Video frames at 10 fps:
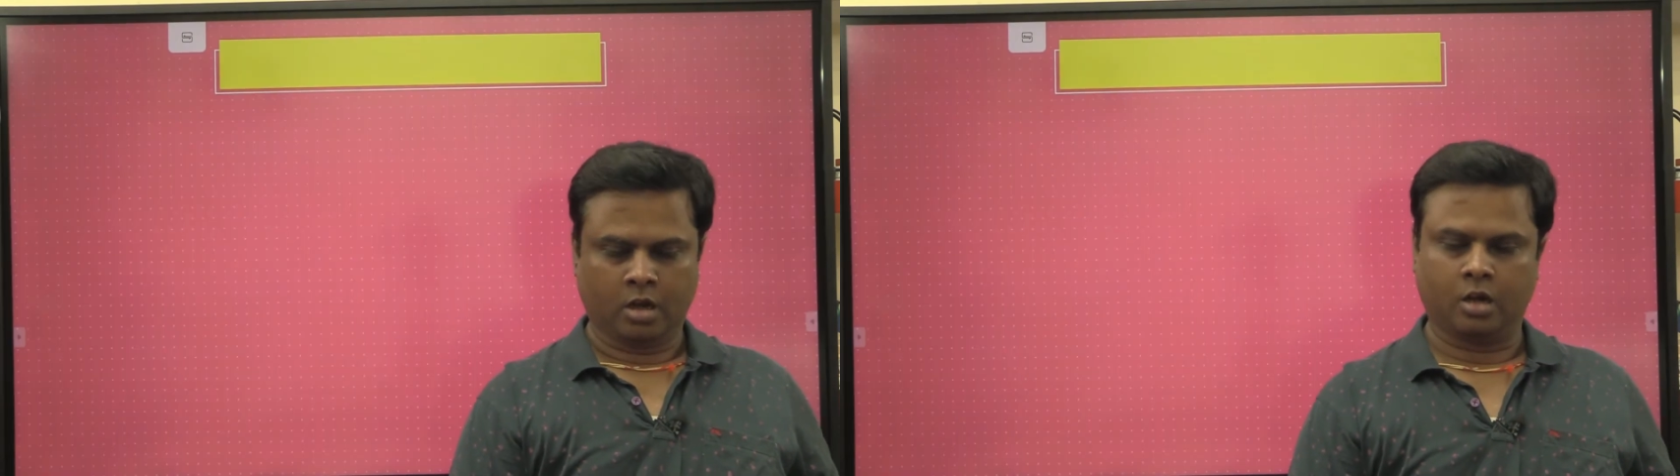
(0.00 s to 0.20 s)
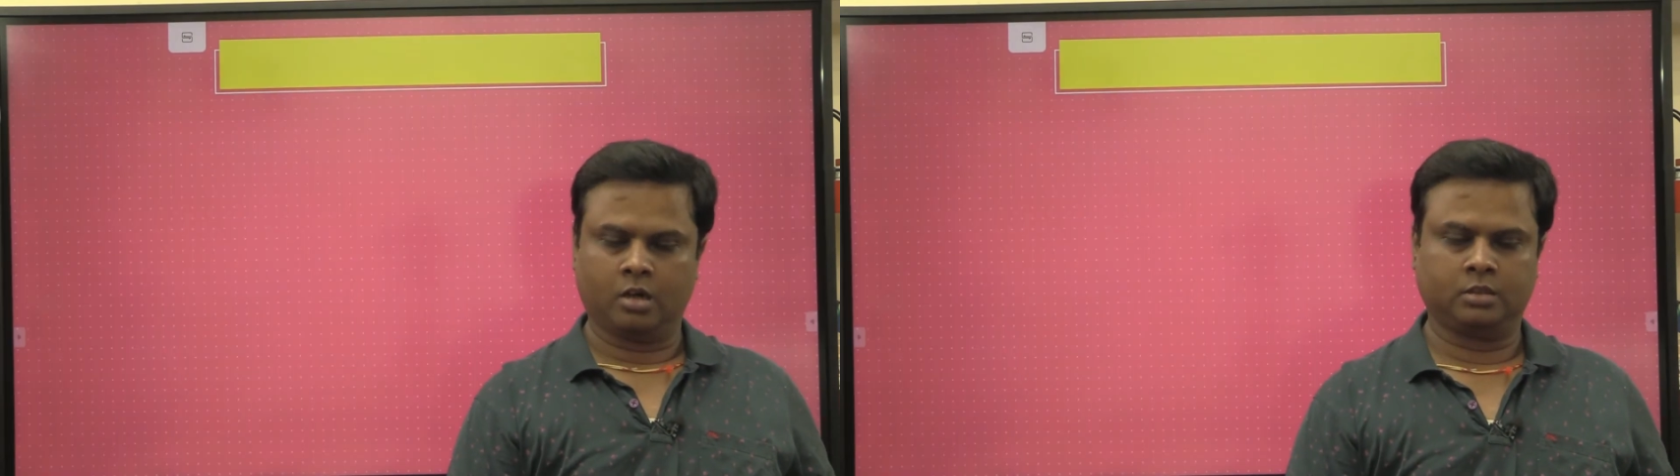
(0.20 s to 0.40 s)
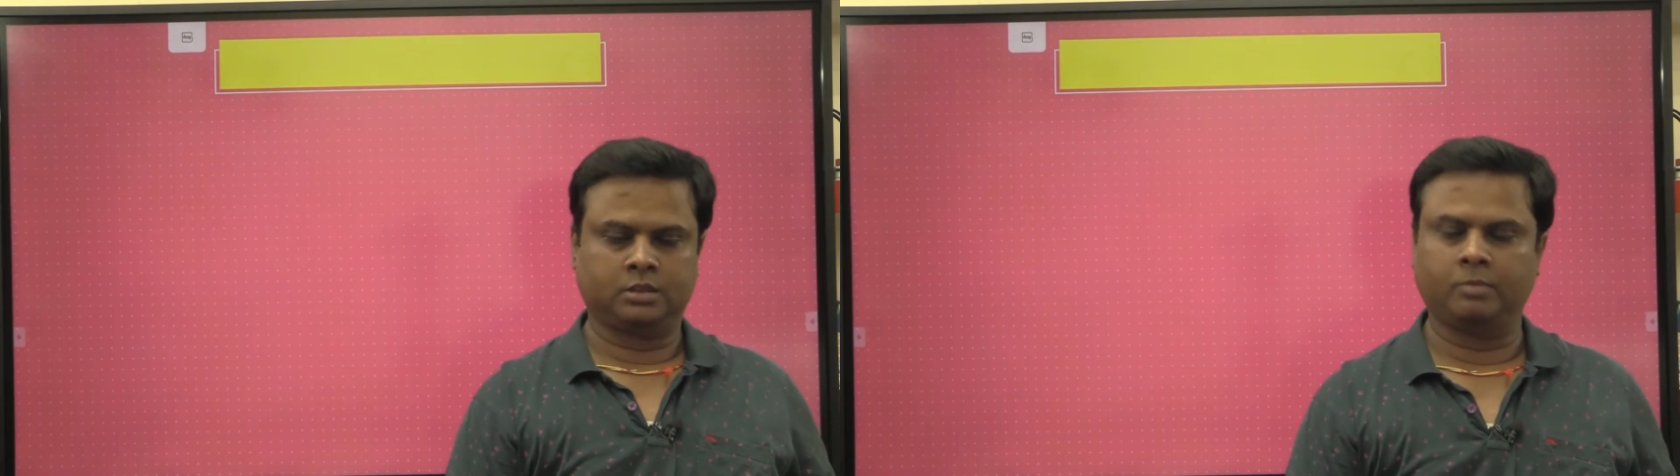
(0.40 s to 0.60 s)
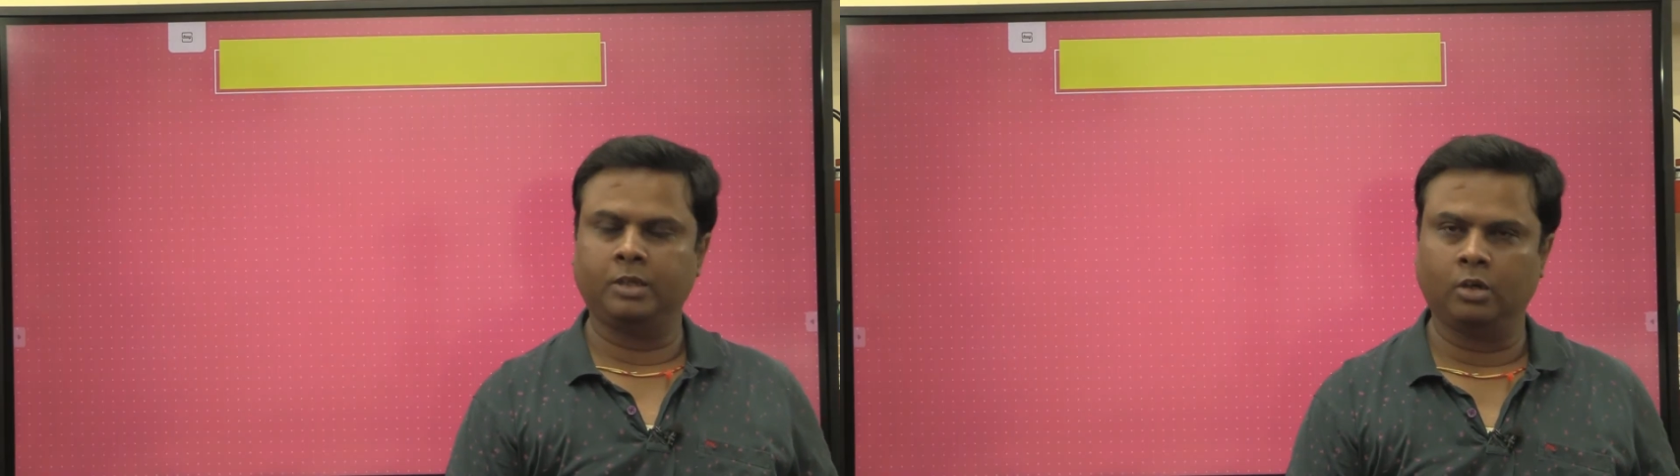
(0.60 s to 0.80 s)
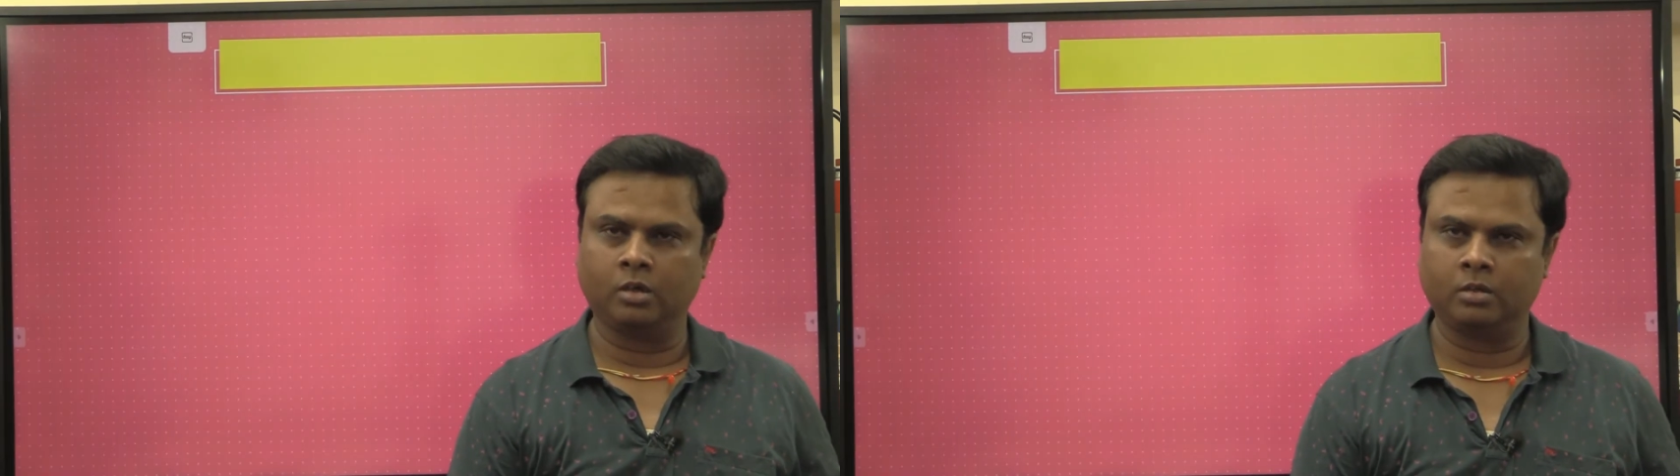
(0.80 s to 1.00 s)
और सभी
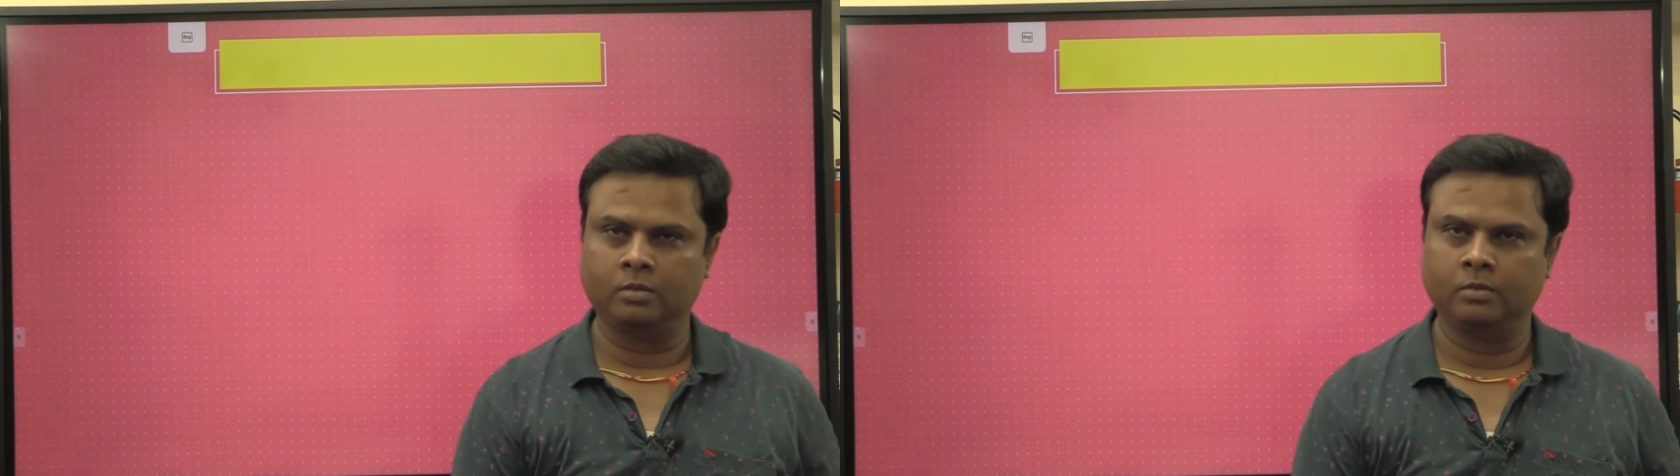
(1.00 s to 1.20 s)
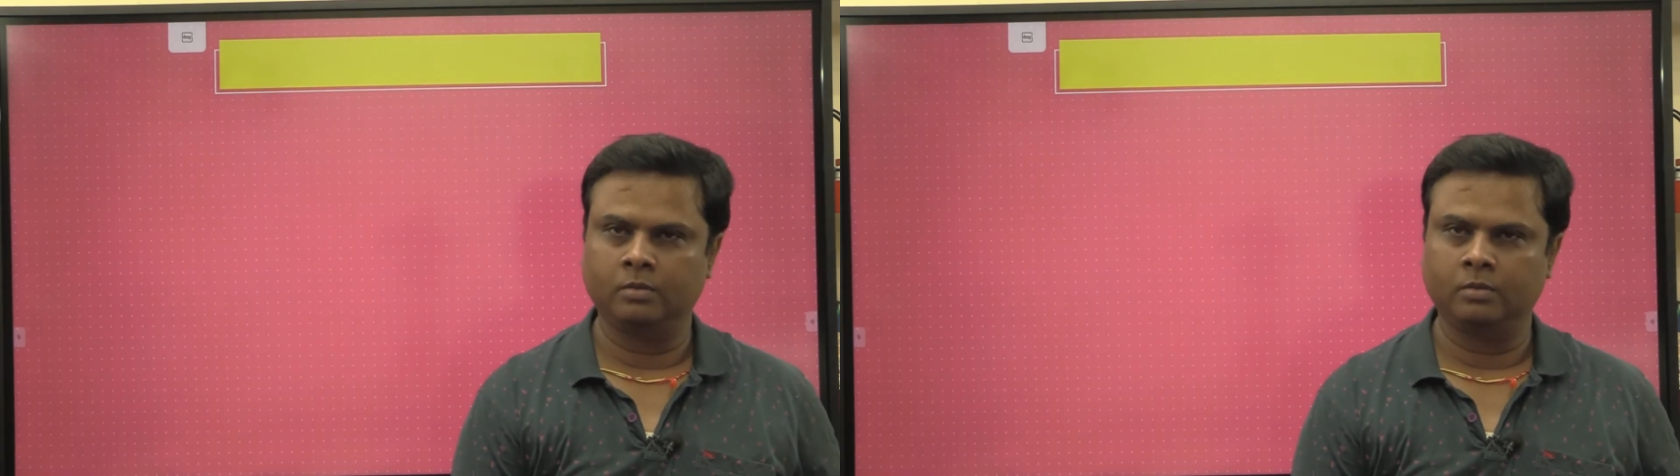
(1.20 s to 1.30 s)
लोग